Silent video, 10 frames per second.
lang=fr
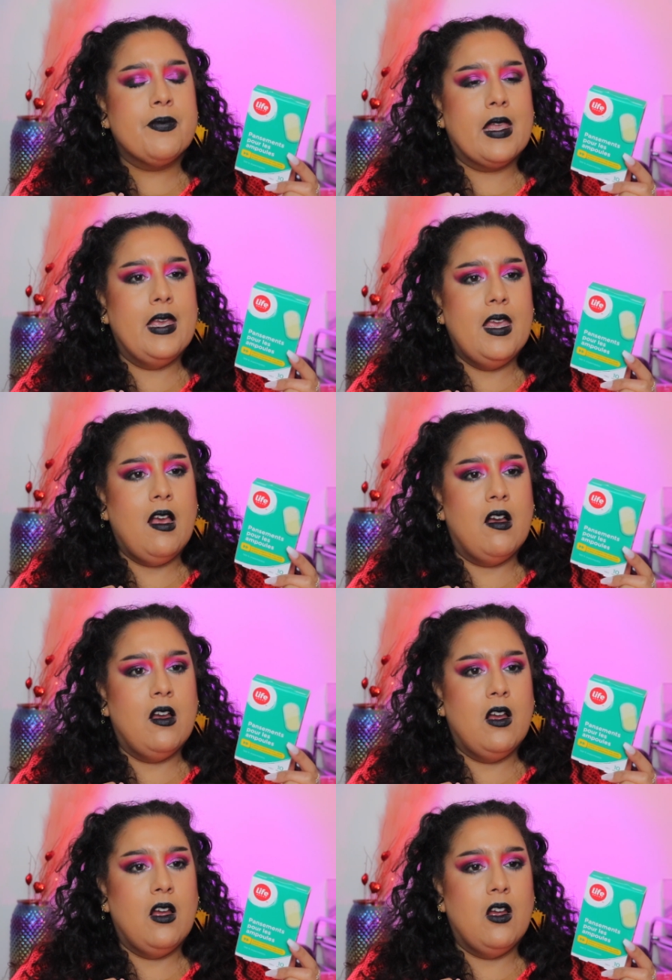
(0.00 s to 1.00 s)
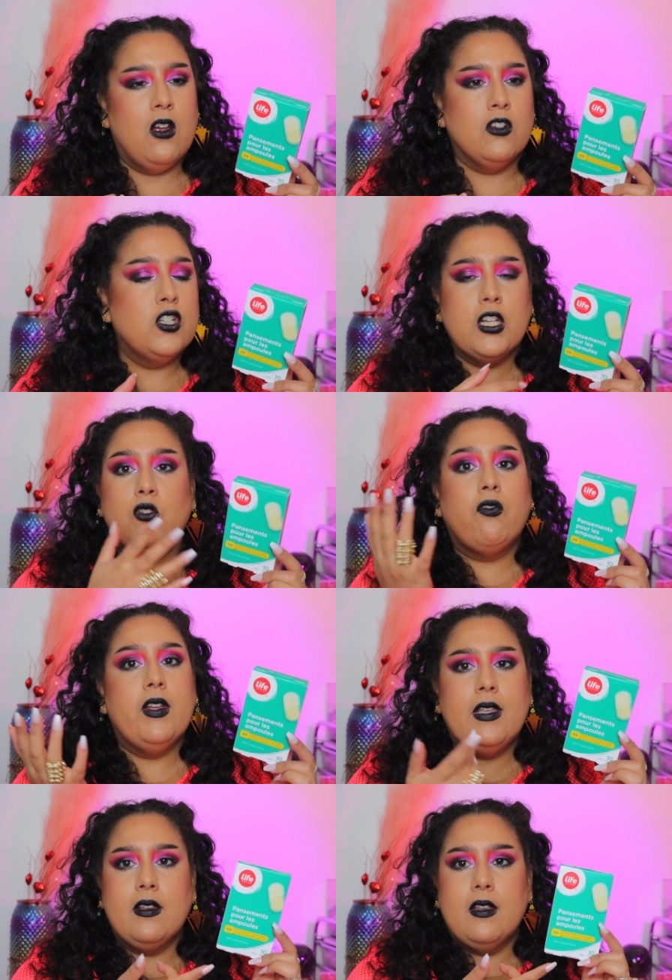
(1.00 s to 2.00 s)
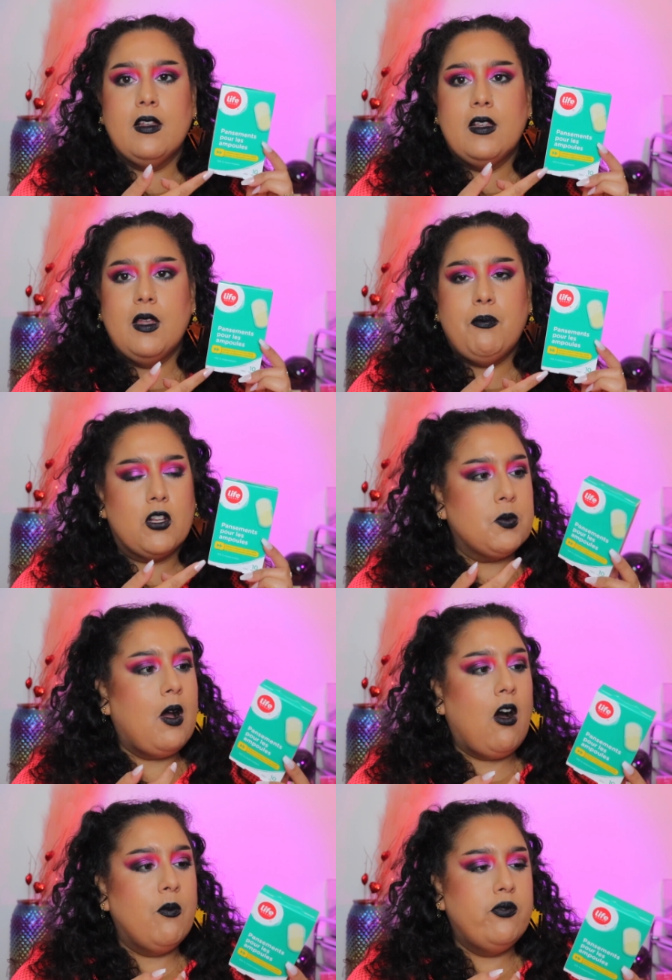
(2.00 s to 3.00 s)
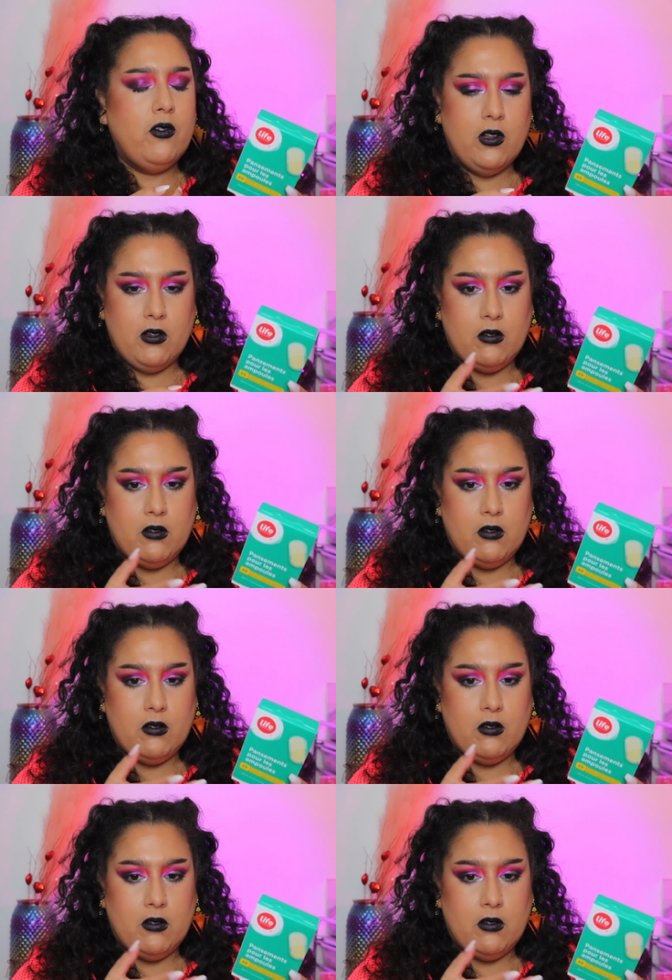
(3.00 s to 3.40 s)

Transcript: et j'ai trouvé des, pansements à ampoules